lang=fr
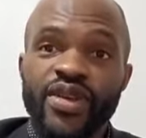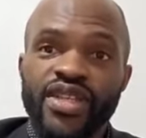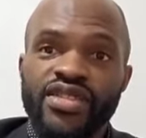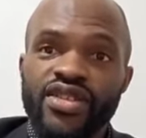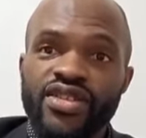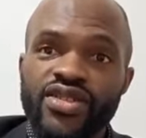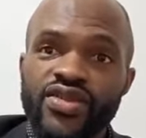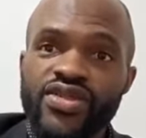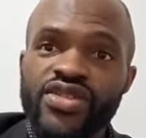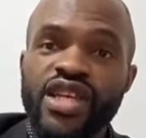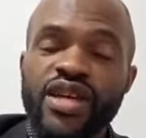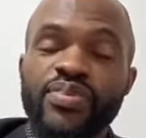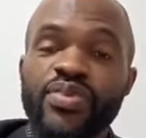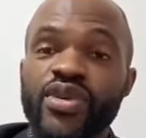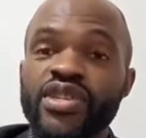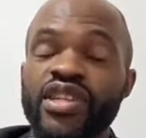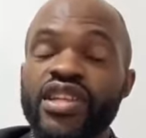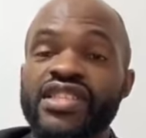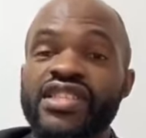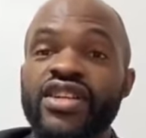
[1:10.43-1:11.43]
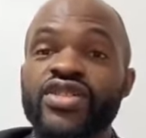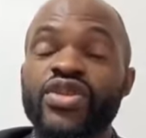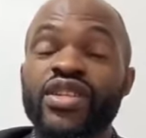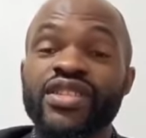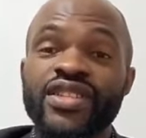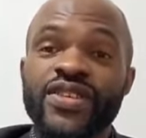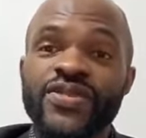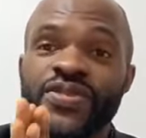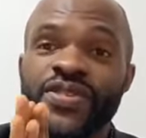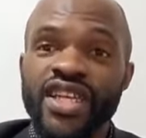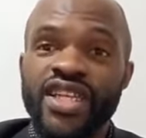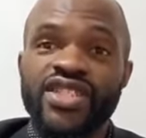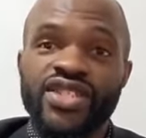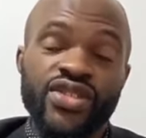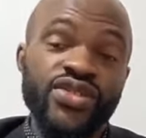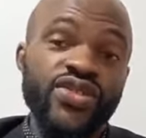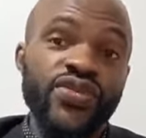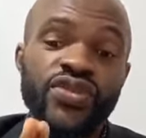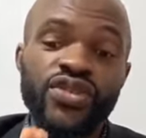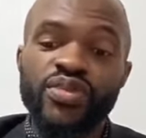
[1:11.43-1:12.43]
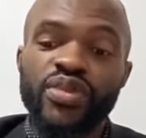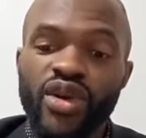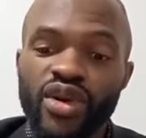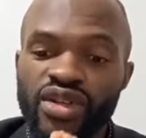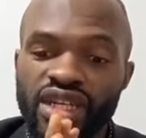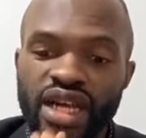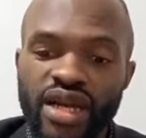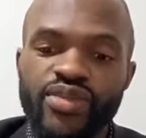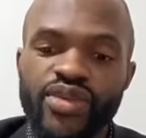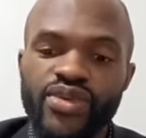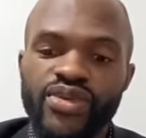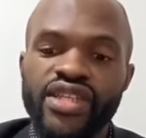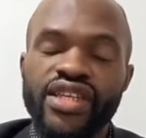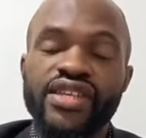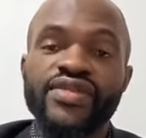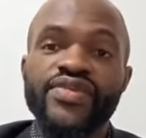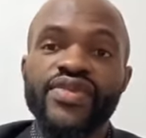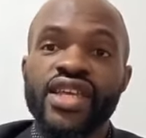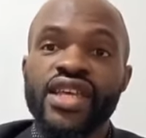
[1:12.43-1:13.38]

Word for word: parce que je vous apporte les actualités fraîches du football camerounais.